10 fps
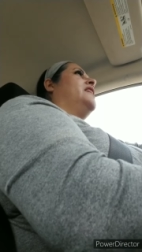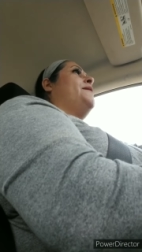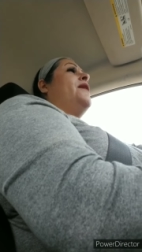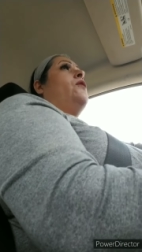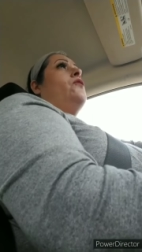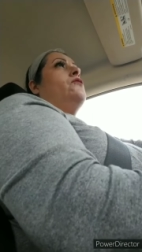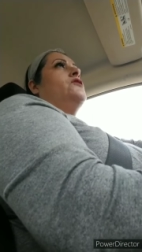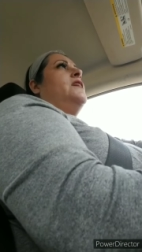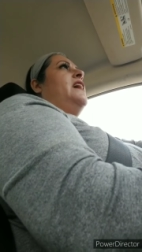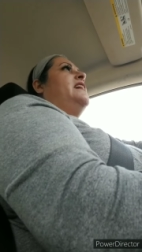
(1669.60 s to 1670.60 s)
que me
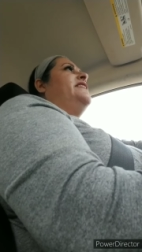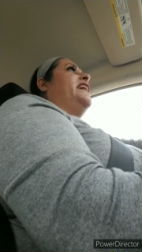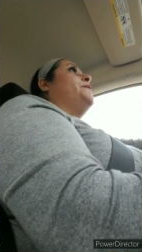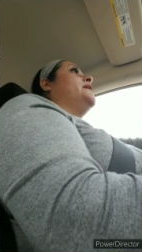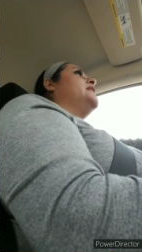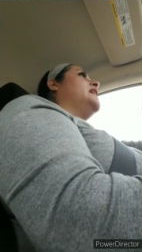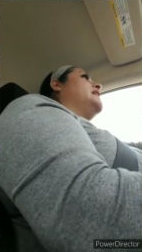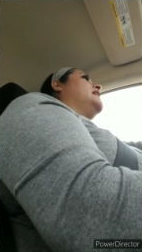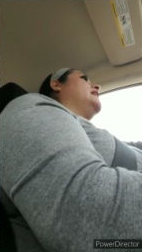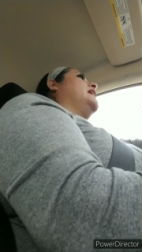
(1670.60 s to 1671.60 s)
conoce, la gente que me
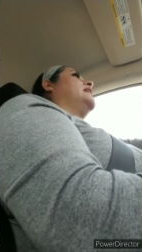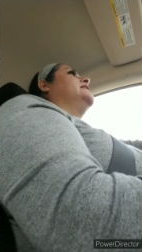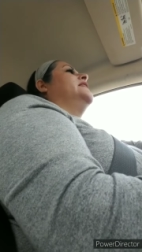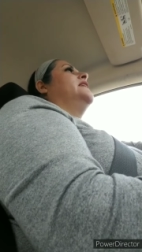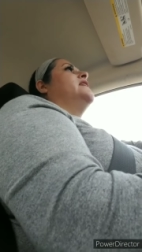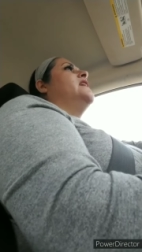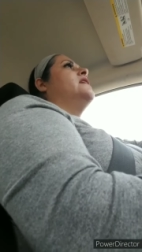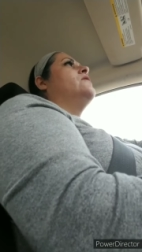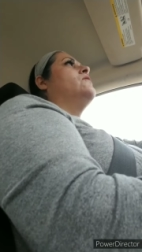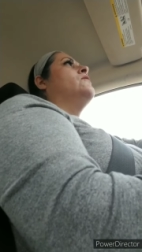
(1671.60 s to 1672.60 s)
quiere, la gente que
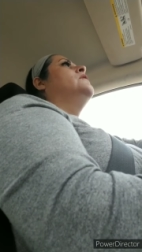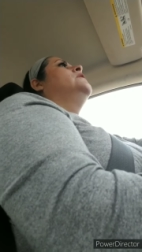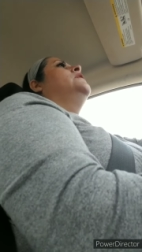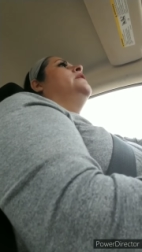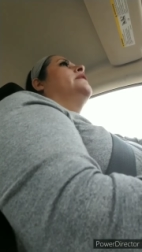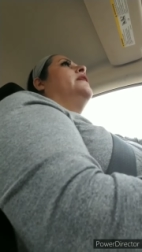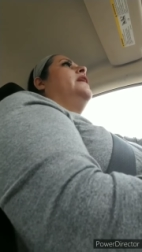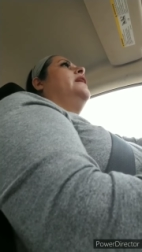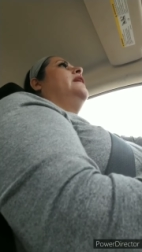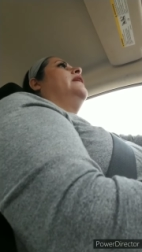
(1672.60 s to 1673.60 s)
quiero,
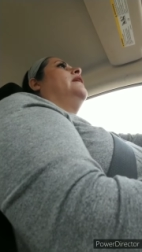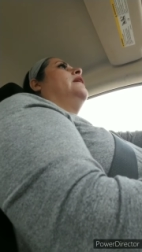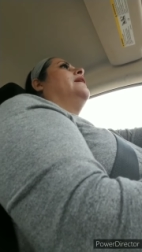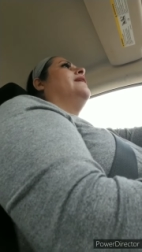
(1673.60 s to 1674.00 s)
que...